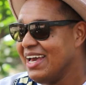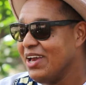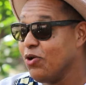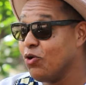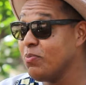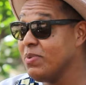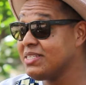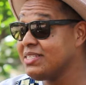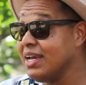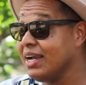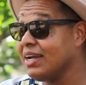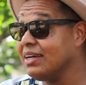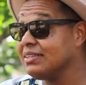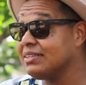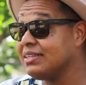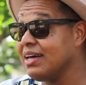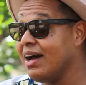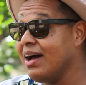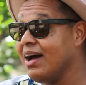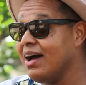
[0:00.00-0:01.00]
Eu comecei a
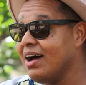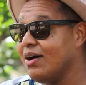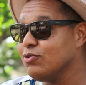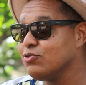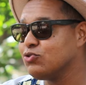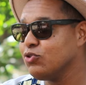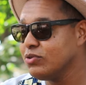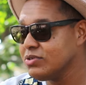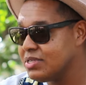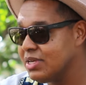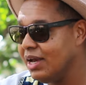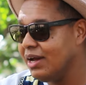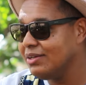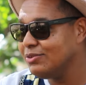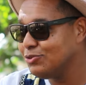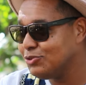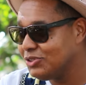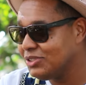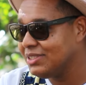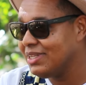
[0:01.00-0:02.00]
cantar aos 11
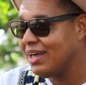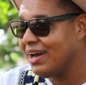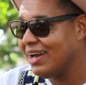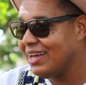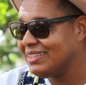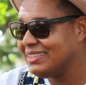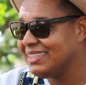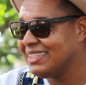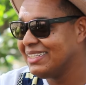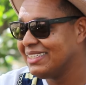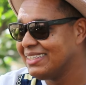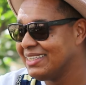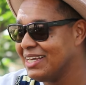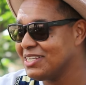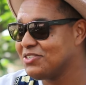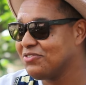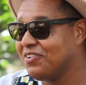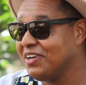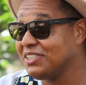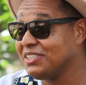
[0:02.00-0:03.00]
anos de idade,
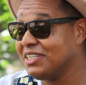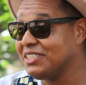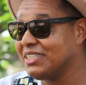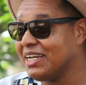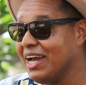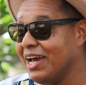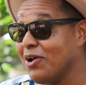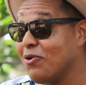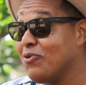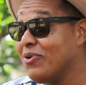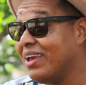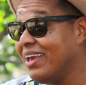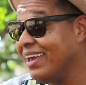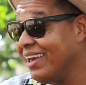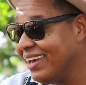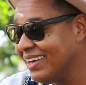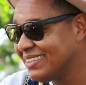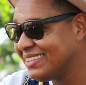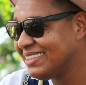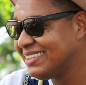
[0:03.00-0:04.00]
nas festas de
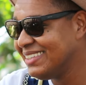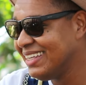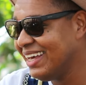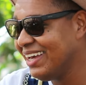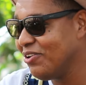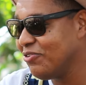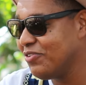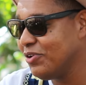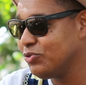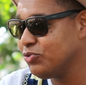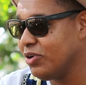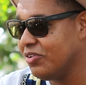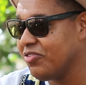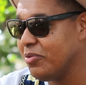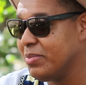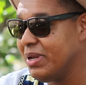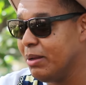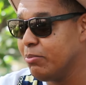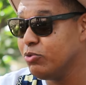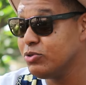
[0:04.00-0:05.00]
karaokê. Né? Eu venho de uma
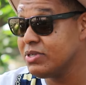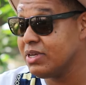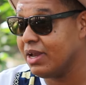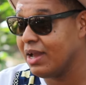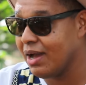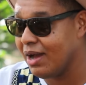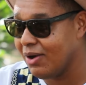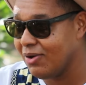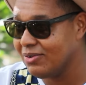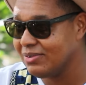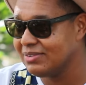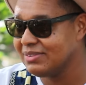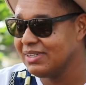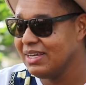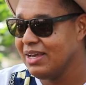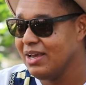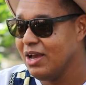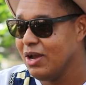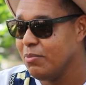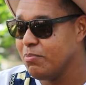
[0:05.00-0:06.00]
família musical.
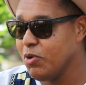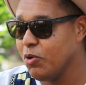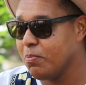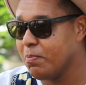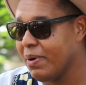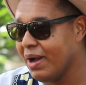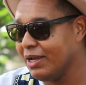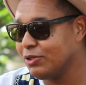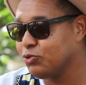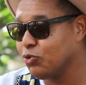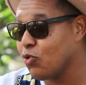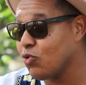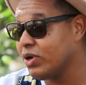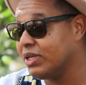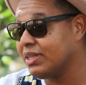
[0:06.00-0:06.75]
Meu pai tocou